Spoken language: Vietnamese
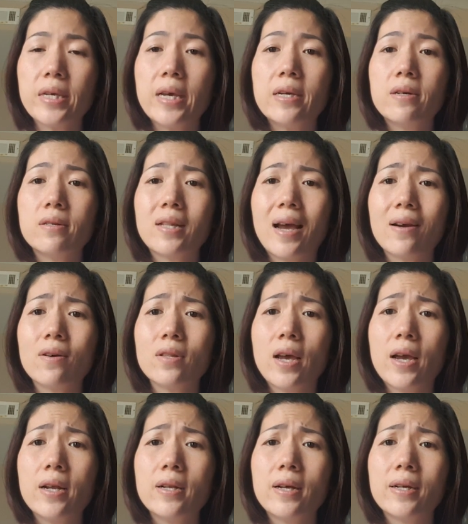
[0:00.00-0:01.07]
thì người ta có
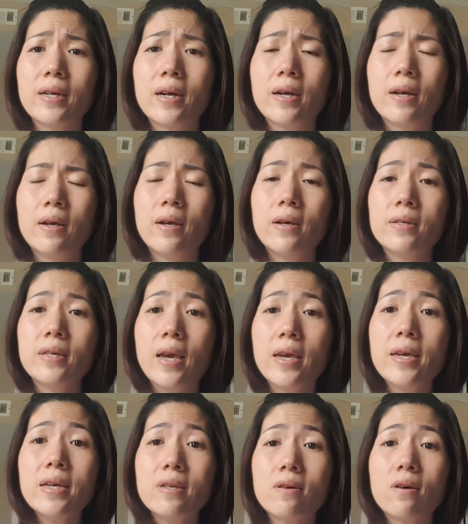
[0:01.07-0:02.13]
thể là
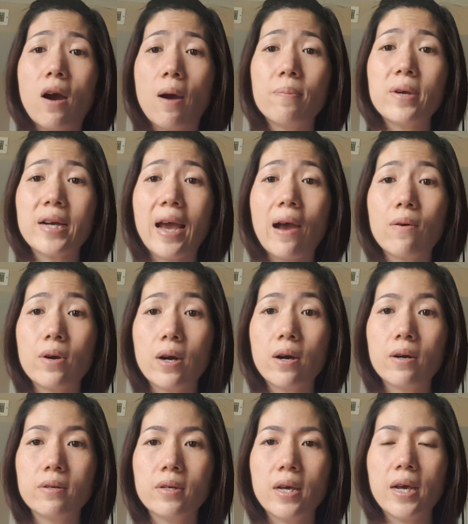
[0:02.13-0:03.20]
nghĩ cái trường hợp đó cao
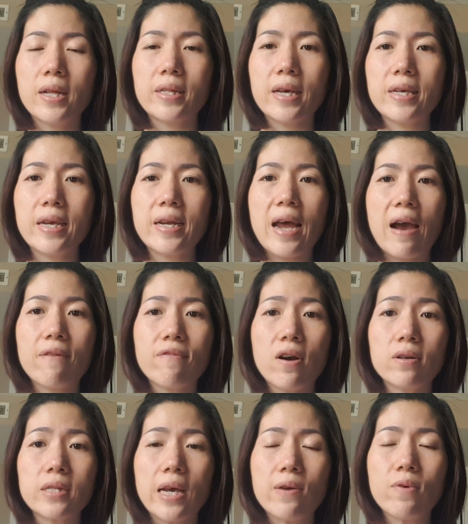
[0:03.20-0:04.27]
hơn tại vì đa
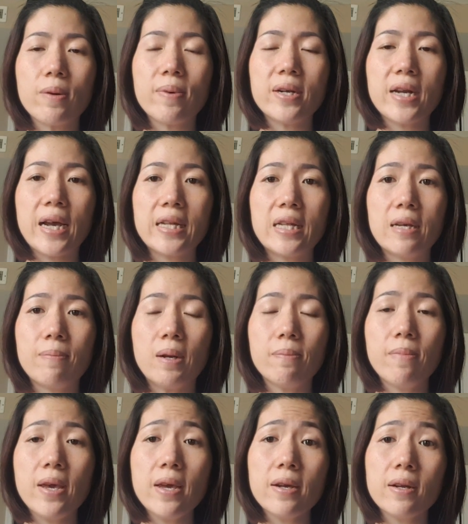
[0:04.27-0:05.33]
phần theo qua bên đây thì
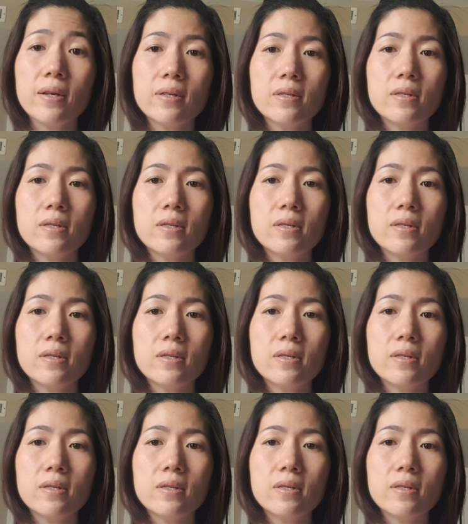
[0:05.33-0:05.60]
mình biết đó,